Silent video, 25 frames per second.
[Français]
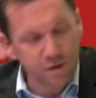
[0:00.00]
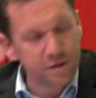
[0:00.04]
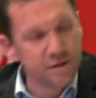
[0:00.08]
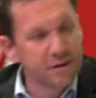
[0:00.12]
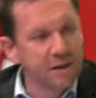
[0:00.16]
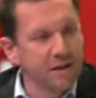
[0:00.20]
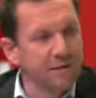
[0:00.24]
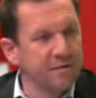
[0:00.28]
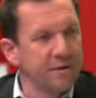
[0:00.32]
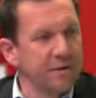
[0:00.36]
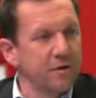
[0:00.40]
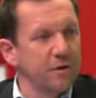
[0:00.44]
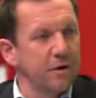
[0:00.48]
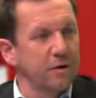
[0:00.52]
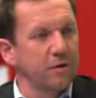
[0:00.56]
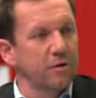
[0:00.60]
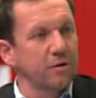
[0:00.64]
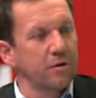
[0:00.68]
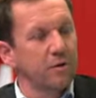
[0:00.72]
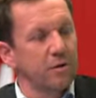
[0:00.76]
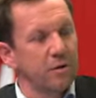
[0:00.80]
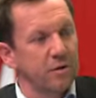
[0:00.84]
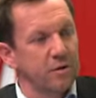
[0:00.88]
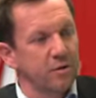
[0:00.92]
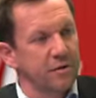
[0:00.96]
camp des travailleurs
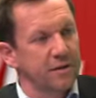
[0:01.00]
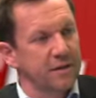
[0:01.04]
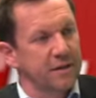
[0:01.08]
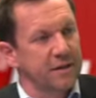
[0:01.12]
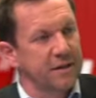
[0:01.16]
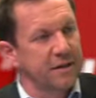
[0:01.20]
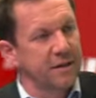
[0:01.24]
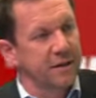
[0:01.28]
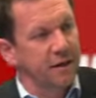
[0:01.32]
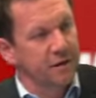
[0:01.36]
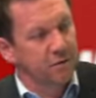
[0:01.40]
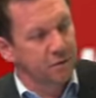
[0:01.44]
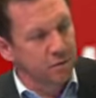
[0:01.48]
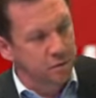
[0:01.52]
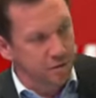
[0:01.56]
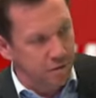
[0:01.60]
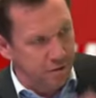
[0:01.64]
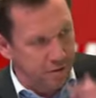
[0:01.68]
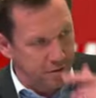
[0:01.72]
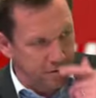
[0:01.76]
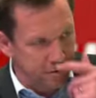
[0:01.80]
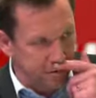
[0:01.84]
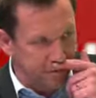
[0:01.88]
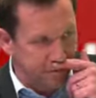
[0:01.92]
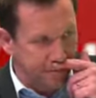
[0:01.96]
que euh, Nathalie Arthaud
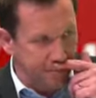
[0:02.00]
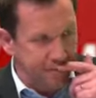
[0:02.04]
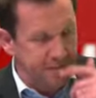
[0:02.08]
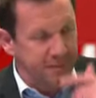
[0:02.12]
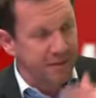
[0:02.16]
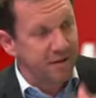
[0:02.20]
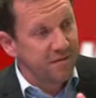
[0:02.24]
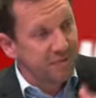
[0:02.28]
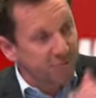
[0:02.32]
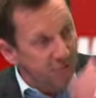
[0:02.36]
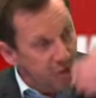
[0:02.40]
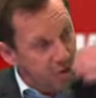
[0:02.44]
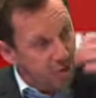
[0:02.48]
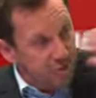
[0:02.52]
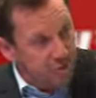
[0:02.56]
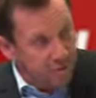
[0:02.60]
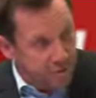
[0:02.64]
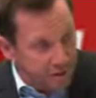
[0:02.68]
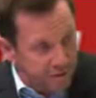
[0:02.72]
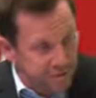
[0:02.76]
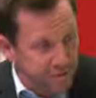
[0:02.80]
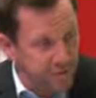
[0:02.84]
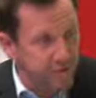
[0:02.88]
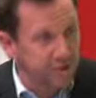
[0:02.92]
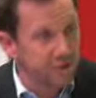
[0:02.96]
euh, défend, que vous
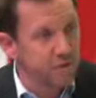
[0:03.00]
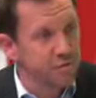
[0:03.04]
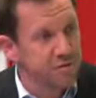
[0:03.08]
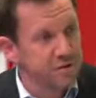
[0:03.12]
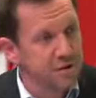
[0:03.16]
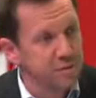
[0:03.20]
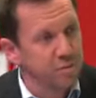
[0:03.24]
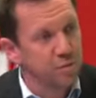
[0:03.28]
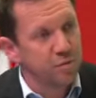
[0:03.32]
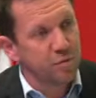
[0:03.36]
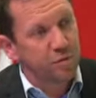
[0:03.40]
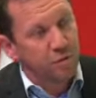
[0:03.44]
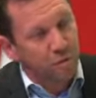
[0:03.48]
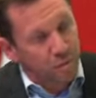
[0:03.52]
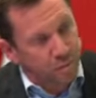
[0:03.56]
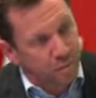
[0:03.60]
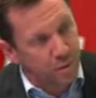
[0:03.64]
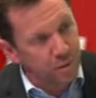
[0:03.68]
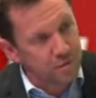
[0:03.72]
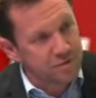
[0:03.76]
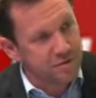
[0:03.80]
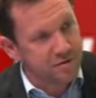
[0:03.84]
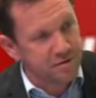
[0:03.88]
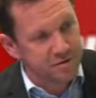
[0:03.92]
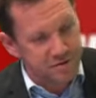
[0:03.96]
défendez aussi depuis de
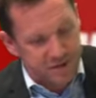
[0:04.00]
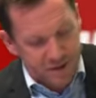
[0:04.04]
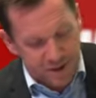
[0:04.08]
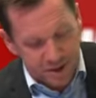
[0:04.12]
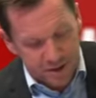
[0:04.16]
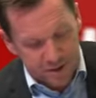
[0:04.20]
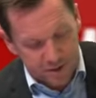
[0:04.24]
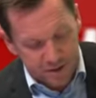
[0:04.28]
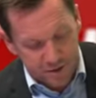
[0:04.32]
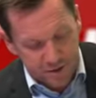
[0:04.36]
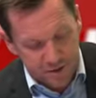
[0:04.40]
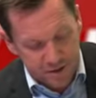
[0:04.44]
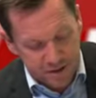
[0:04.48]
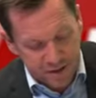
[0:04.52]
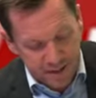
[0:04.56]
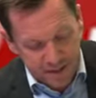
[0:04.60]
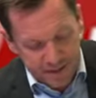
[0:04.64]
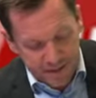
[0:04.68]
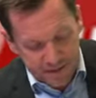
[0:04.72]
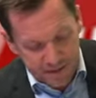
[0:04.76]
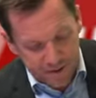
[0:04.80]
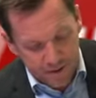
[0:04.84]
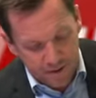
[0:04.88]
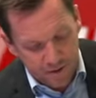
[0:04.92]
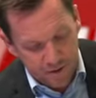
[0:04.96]
nombreuses échéances,
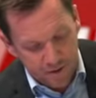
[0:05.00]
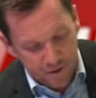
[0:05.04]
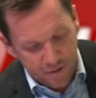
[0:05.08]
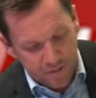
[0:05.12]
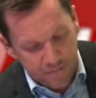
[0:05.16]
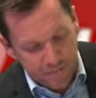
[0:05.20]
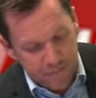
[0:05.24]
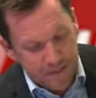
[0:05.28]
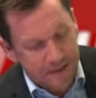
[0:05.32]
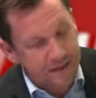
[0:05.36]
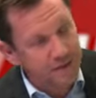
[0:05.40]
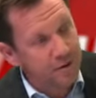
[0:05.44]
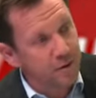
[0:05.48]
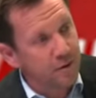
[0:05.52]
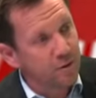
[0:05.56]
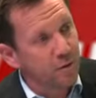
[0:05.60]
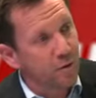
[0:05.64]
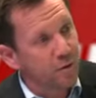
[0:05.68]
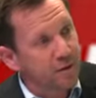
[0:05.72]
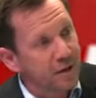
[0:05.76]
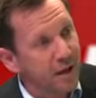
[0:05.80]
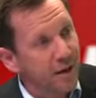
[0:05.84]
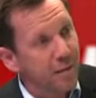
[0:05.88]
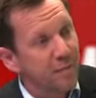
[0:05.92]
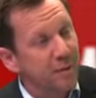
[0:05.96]
euh,
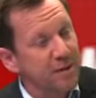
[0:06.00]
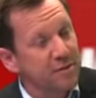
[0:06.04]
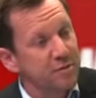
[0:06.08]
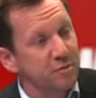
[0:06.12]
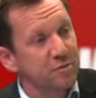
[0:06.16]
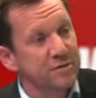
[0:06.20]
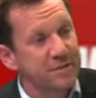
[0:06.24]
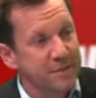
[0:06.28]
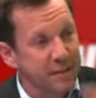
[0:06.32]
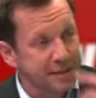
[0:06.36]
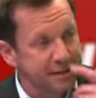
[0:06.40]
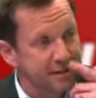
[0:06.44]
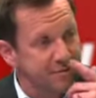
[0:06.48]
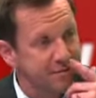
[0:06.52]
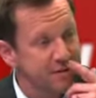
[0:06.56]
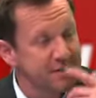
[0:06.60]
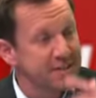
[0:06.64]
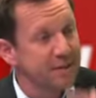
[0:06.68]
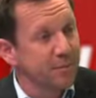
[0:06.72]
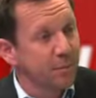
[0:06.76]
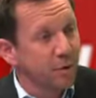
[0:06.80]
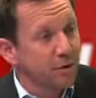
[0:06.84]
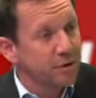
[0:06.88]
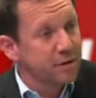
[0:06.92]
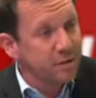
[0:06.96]
on a l'impression que c'est
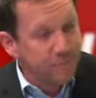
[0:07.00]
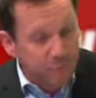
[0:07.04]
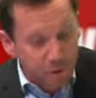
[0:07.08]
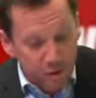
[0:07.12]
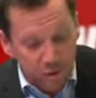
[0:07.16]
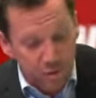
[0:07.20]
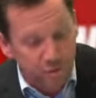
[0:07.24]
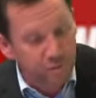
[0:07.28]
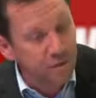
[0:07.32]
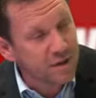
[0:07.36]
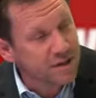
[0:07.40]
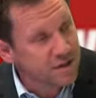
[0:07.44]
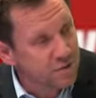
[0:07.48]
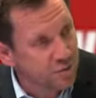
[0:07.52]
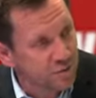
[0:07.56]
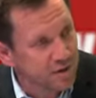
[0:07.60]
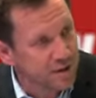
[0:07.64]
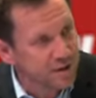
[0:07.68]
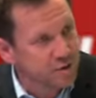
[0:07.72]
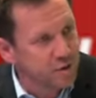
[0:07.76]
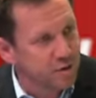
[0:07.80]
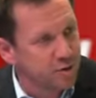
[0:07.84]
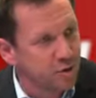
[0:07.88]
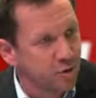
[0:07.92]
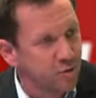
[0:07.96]
difficilement audible quand on voit les
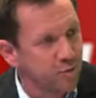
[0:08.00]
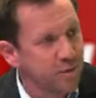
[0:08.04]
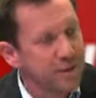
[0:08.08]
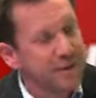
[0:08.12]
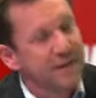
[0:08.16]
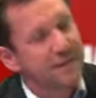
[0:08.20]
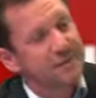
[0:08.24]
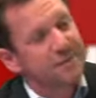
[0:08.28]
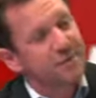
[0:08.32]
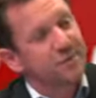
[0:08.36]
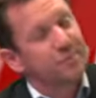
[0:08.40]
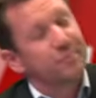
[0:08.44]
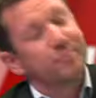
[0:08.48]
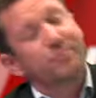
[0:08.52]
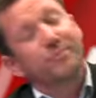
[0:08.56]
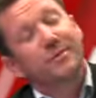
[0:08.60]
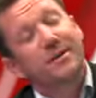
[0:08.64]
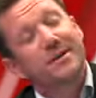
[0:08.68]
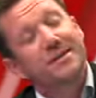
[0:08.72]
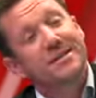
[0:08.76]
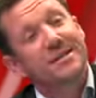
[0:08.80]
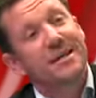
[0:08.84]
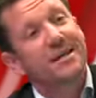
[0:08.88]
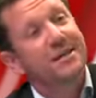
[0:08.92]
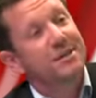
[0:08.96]
sondages aujourd'hui.
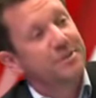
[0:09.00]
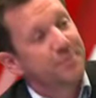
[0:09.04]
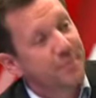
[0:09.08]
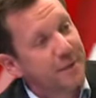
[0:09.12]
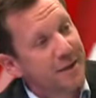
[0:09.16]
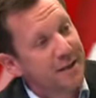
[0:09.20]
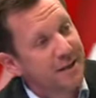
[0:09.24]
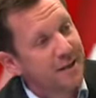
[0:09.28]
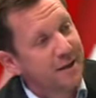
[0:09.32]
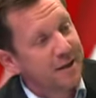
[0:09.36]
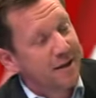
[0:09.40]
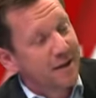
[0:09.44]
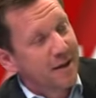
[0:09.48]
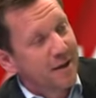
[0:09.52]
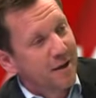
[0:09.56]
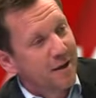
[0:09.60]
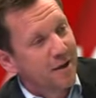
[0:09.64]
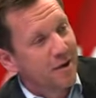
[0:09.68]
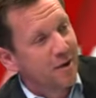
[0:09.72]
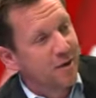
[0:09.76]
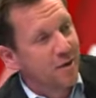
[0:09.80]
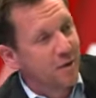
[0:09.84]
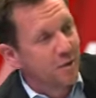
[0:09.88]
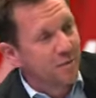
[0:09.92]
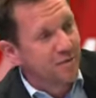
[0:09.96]
Qu'est-ce qui explique
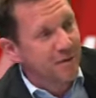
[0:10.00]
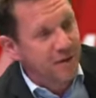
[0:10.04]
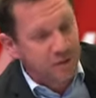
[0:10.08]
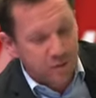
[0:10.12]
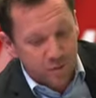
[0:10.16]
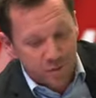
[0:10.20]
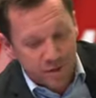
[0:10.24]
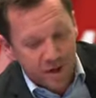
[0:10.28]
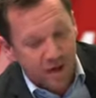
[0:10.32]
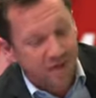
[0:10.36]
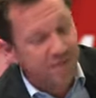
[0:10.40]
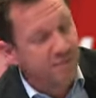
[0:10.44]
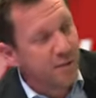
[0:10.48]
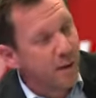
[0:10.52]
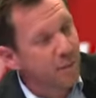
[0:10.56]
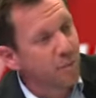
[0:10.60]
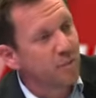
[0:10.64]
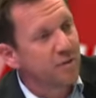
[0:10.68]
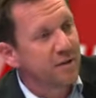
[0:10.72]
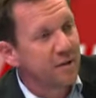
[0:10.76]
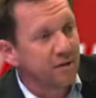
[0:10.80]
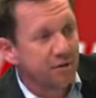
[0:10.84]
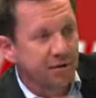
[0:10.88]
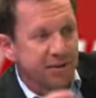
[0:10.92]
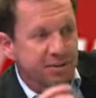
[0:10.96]
le fait qu'on n'arrive pas à
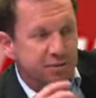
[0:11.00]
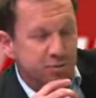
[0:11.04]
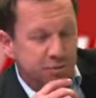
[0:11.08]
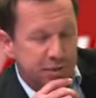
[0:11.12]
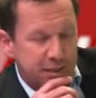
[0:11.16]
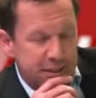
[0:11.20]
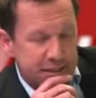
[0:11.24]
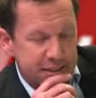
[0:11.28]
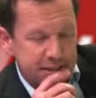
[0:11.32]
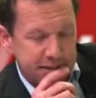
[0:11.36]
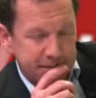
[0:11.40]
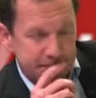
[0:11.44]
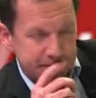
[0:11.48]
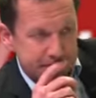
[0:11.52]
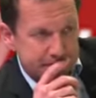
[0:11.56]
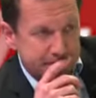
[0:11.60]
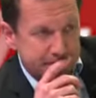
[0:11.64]
monter dans les sondages